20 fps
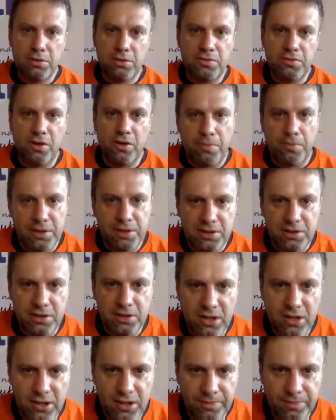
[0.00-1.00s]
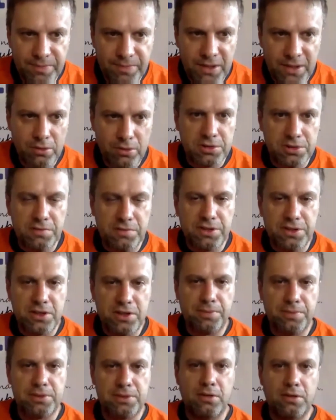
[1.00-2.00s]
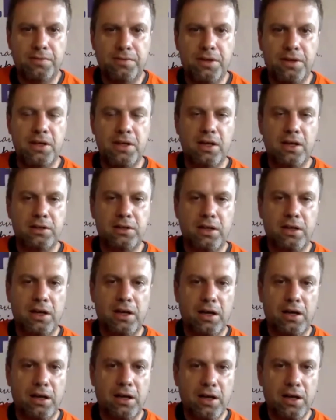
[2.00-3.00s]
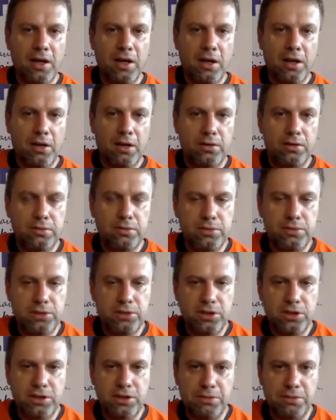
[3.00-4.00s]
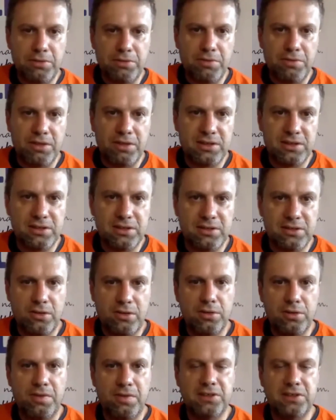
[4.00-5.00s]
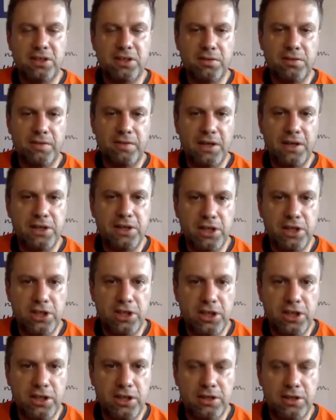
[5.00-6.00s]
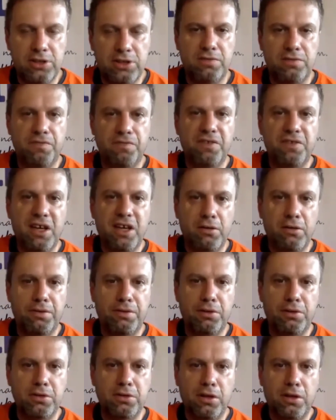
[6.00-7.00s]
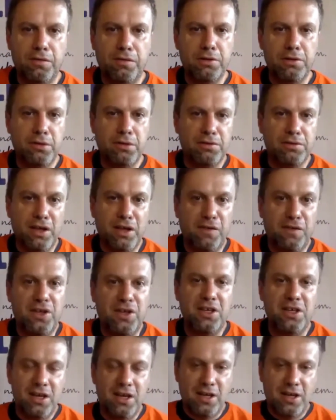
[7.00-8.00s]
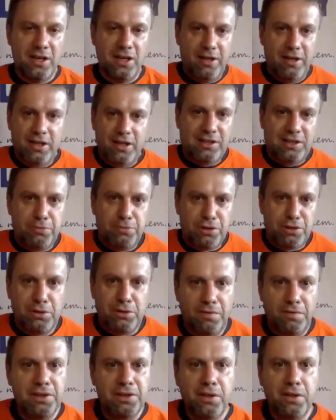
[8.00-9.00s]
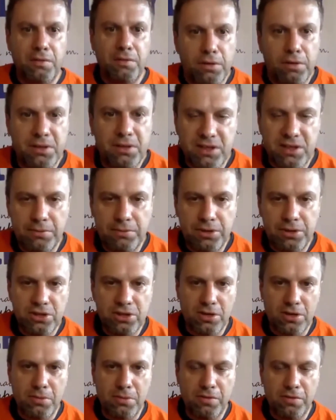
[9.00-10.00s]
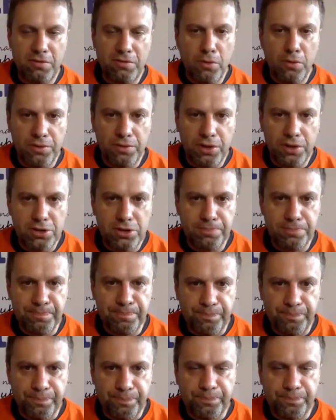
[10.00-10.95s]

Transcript: działalności komercyjnych. Tu oczywiście pozdrowienia dla ludzi na przykład z kodowań na dywanie, czy wielu, wielu innych firm, które w tej chwili jestem przeładowany informacjami, ciężko mi wymówić,